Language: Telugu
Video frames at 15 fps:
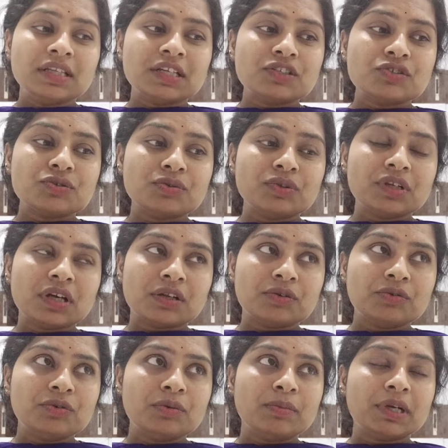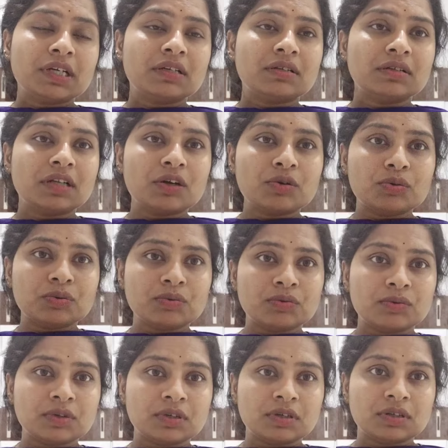తెచ్చుకున్నాను బట్ నాకు
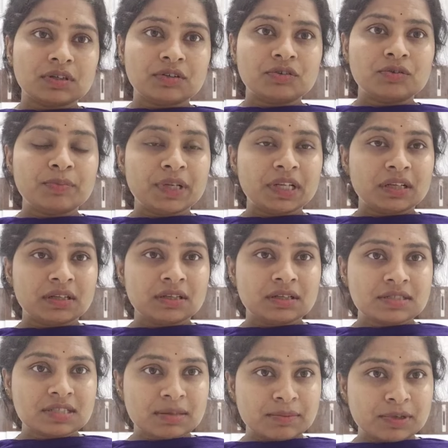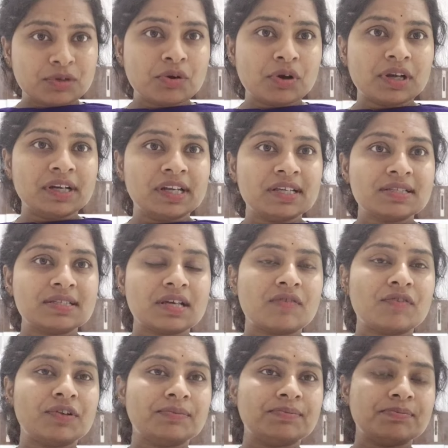యూనో uh, పిల్ సమ్మర్ హాలిడేస్
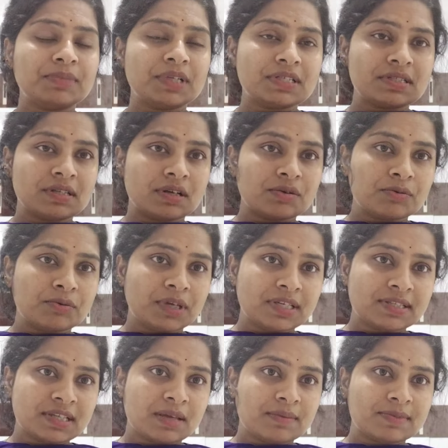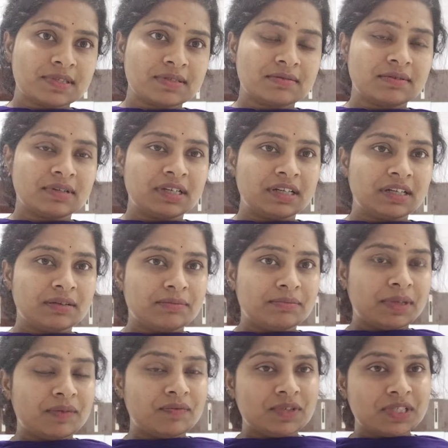అవ్వడం ప్లస్ నాకు ఎగ్జామ్స్ అండ్
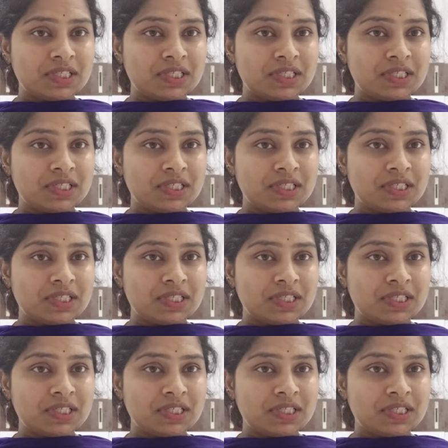మేము